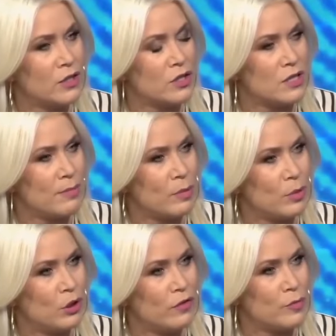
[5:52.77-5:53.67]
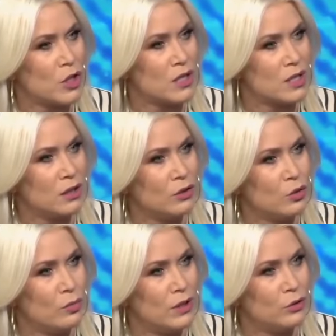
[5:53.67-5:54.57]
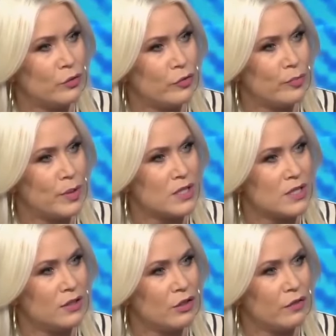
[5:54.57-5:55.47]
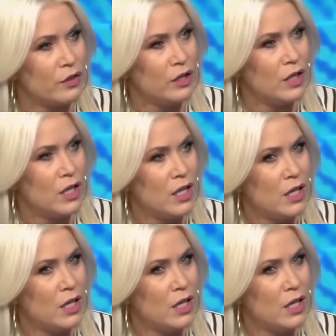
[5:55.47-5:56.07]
Jeżeli zaproponował przekazanie dokumentów A Dlaczego pani tak prezydentowi, sądzi?